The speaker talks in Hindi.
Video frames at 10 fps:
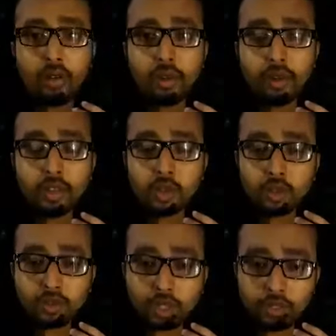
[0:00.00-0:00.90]
इस
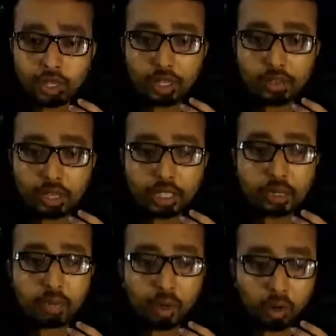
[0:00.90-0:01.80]
चर्चा के साथ
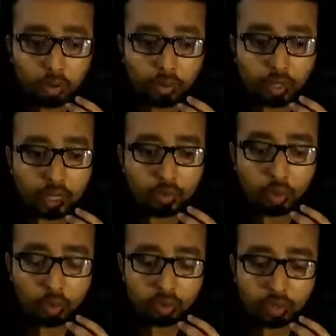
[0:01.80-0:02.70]
हम और भी
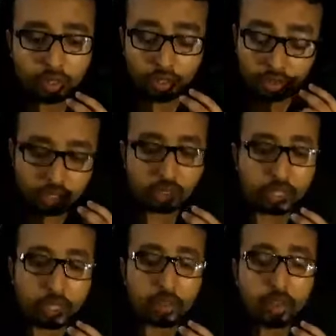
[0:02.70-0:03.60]
लोगों से इस
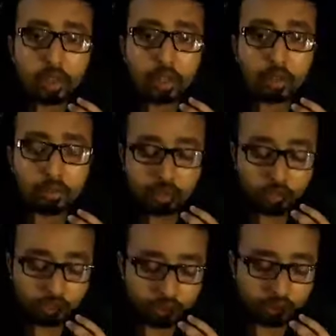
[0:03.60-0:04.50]
चर्चा के ज़रिए
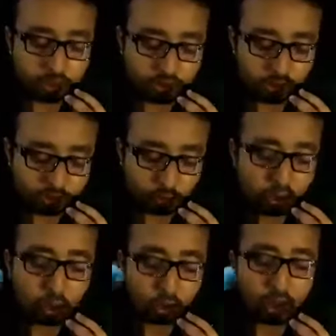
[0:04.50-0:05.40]
इस मुद्दे
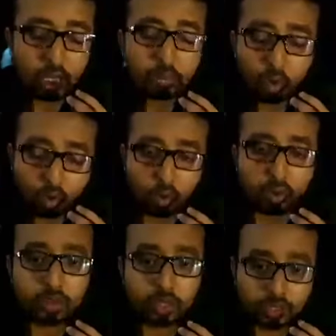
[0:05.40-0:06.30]
को लेकर हम और लोगों से
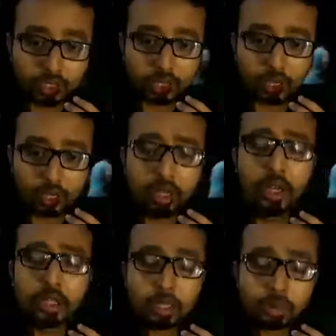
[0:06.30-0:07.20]
चर्चा करेंगे
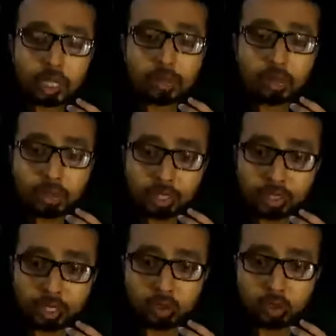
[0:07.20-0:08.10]
तब तक आप हमारे
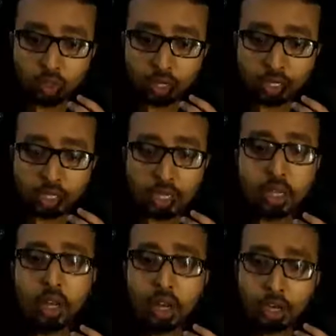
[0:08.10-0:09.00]
साथ जुड़े रहिए
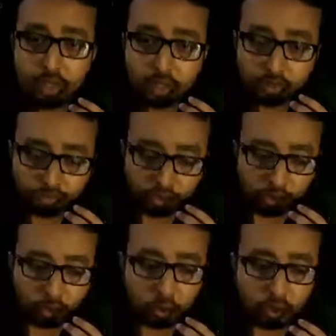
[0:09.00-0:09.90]
इस
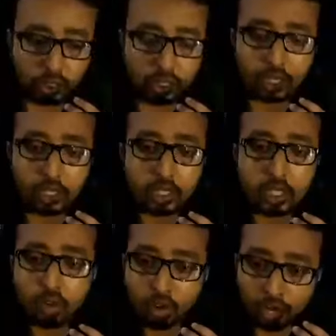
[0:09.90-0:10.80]
वीडियो को शेयर कीजिए
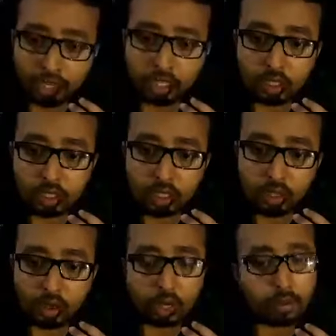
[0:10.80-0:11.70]
और लाइक कीजिए
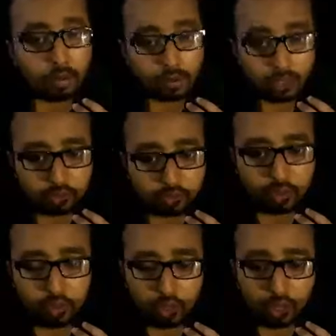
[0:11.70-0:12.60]
और हम आपके साथ फिर
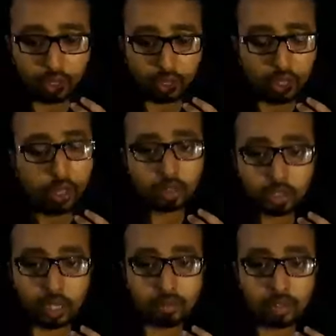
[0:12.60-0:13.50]
जुड़े रहेंगे
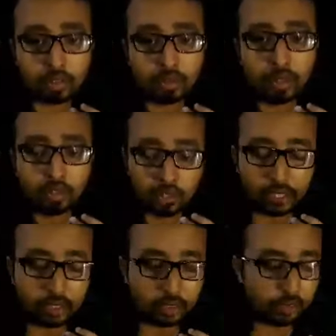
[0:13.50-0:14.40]
धन्यवाद जय
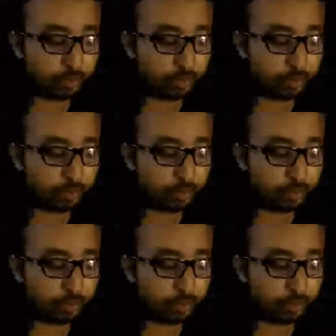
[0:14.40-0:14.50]
हिंद